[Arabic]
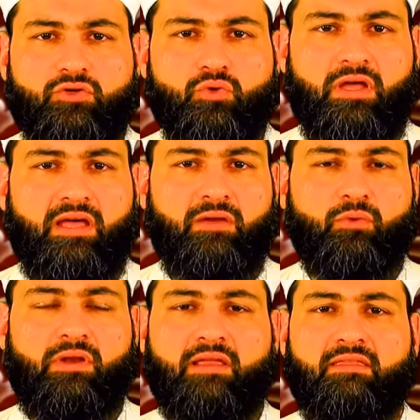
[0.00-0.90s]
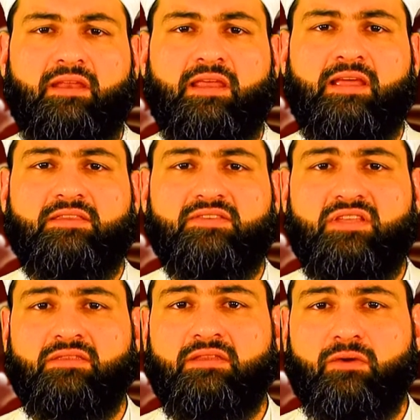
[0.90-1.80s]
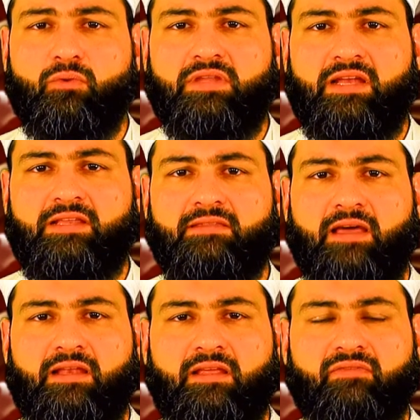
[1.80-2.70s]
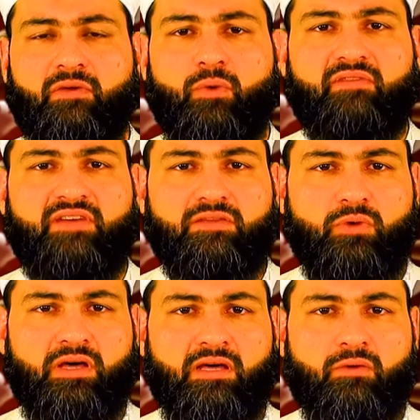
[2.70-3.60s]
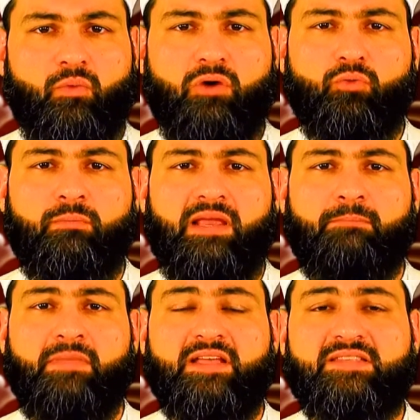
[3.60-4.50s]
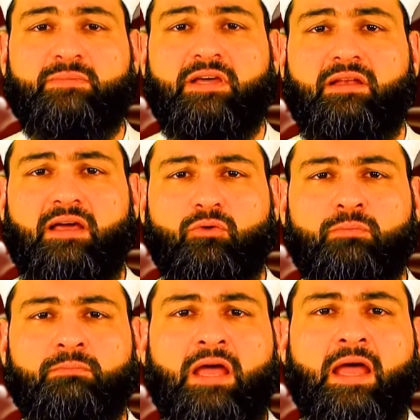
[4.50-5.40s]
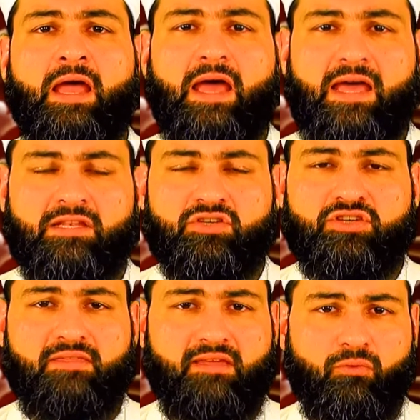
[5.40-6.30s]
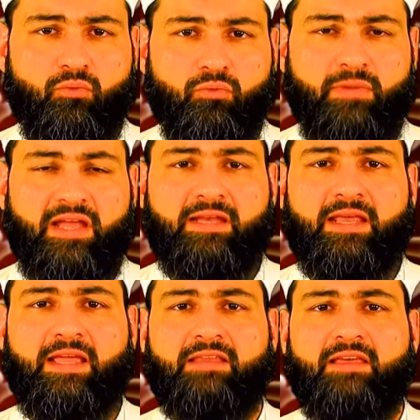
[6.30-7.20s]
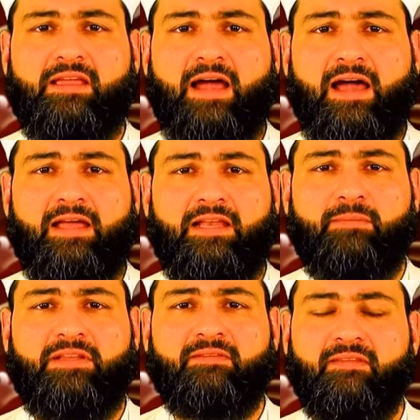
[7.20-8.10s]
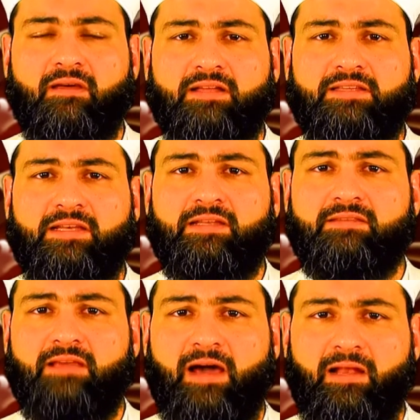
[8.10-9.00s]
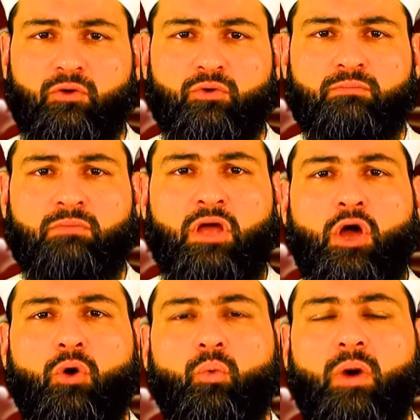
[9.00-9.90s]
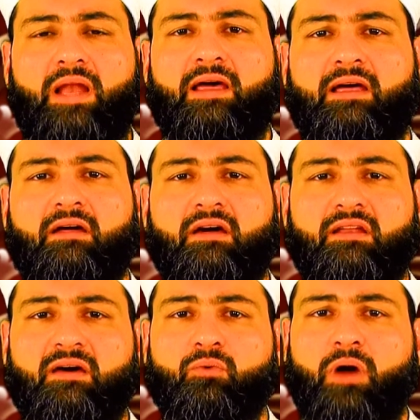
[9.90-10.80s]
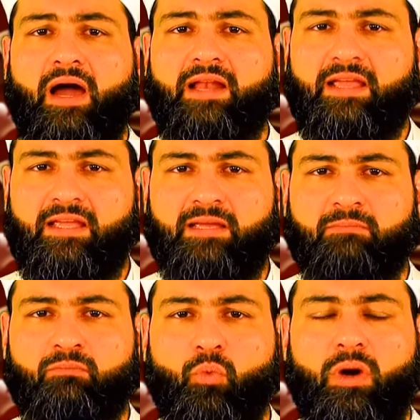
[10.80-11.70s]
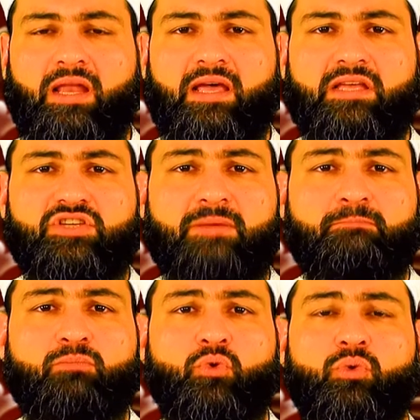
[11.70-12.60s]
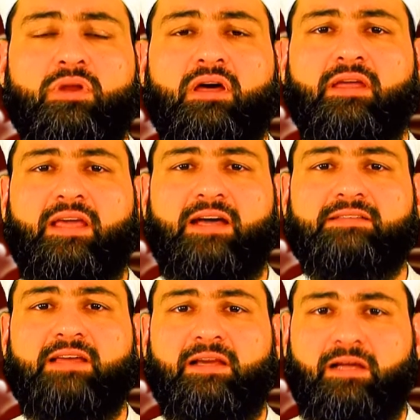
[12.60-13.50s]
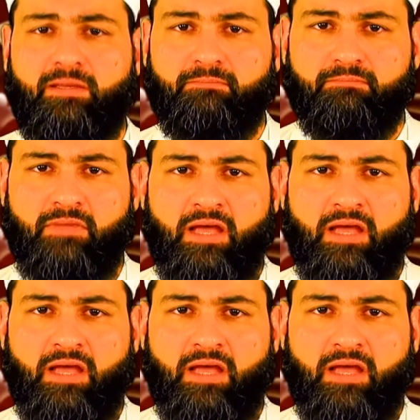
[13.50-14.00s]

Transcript: الجهال الذين يتصدرون للتأليف والفتوى وهم لم يسبق لهم أن جثوا بين يدي عالم ثقة للتعلم ولا قرأوا عليهم ولا شموا رائحة العلم